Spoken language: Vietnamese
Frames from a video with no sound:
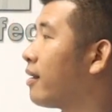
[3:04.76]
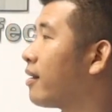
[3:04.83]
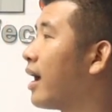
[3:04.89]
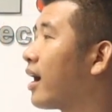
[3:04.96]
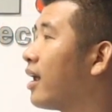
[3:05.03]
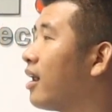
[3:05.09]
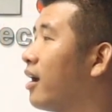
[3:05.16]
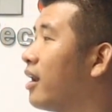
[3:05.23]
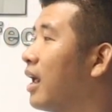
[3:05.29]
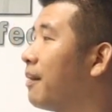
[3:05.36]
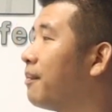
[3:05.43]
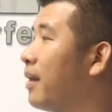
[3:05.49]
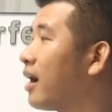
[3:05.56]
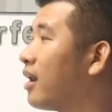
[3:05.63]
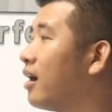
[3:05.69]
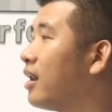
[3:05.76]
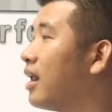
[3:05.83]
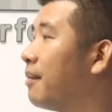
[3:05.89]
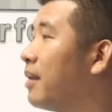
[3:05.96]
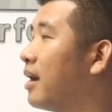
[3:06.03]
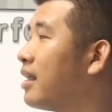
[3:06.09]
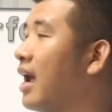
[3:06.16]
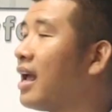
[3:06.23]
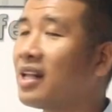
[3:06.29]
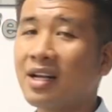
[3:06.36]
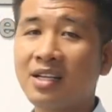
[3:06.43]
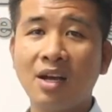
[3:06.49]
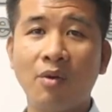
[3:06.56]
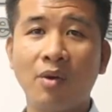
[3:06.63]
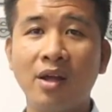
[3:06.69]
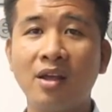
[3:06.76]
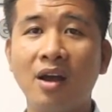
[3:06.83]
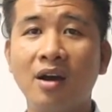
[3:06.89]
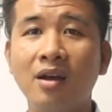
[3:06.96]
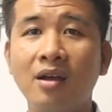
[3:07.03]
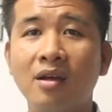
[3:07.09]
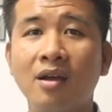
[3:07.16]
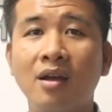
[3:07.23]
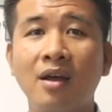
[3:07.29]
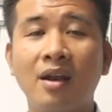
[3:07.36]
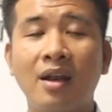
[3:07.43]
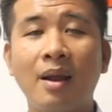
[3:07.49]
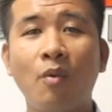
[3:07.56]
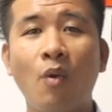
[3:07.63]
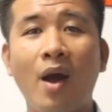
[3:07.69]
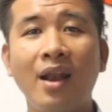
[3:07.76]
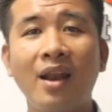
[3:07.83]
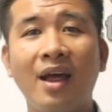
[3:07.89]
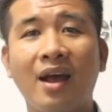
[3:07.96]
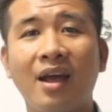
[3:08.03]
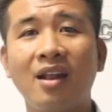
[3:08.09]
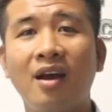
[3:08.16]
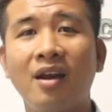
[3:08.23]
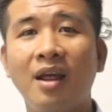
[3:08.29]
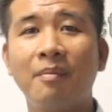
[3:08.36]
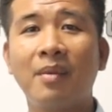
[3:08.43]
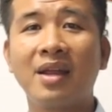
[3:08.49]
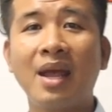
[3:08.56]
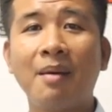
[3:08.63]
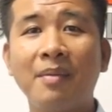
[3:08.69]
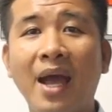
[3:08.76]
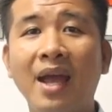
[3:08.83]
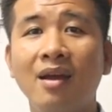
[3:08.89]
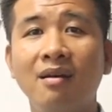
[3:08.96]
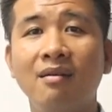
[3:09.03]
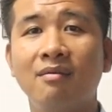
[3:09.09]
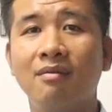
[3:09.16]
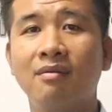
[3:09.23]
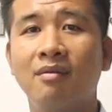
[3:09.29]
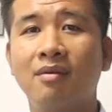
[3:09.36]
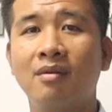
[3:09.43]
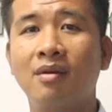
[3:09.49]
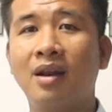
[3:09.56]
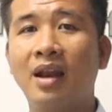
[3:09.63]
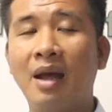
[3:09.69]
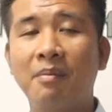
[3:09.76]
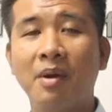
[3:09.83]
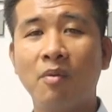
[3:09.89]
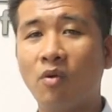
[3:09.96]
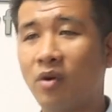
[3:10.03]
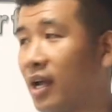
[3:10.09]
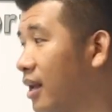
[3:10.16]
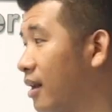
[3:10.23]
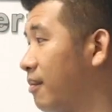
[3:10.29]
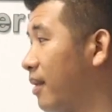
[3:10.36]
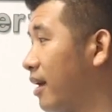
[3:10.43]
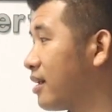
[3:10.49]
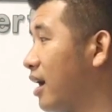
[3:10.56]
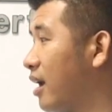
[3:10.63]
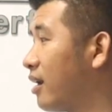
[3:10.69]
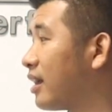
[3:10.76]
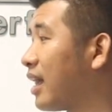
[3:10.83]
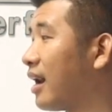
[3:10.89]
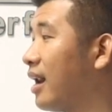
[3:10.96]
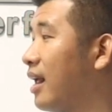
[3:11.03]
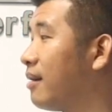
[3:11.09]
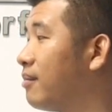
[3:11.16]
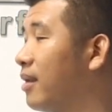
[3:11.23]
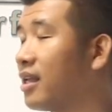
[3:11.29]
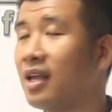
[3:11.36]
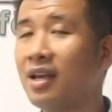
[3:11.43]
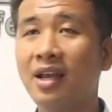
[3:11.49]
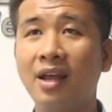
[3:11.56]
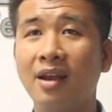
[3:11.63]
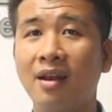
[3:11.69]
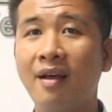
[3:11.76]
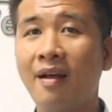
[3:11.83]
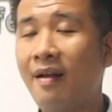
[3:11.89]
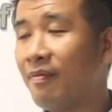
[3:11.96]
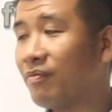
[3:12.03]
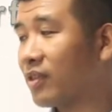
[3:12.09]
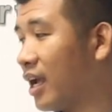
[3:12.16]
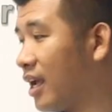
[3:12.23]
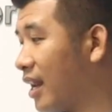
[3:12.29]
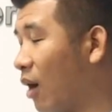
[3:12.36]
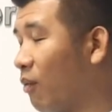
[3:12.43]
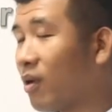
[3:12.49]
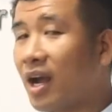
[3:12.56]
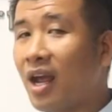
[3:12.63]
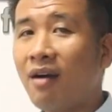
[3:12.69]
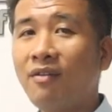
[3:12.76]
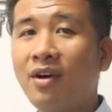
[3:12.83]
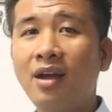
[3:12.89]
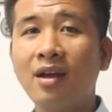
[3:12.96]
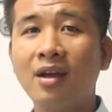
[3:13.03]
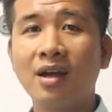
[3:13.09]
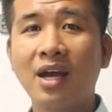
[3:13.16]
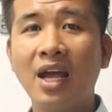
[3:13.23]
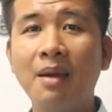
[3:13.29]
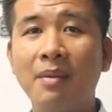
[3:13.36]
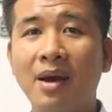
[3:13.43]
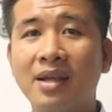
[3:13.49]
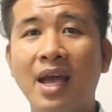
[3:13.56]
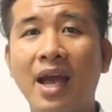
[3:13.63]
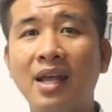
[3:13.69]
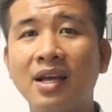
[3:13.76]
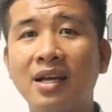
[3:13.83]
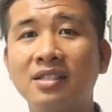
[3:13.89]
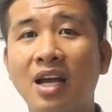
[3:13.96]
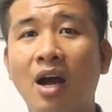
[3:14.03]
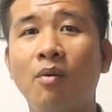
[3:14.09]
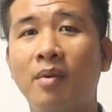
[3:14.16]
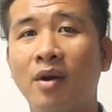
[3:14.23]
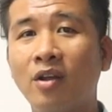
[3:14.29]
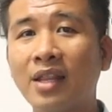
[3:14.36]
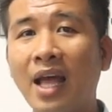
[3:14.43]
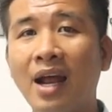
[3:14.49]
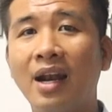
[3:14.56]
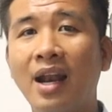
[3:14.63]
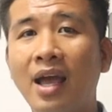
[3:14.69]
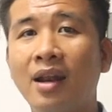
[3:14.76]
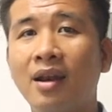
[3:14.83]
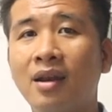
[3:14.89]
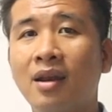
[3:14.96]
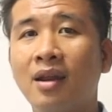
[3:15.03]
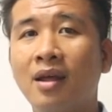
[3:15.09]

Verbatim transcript: Đây cái thời điểm mà cái thời điểm mà giá xăng dầu thế giới năm ngoái là cái thời điểm mà chạm đáy á, là mười một nghìn mà giờ nó tăng lên mười chín nghìn. Thì đồng nghĩa với khi mà giá xăng dầu mà nó tăng lên,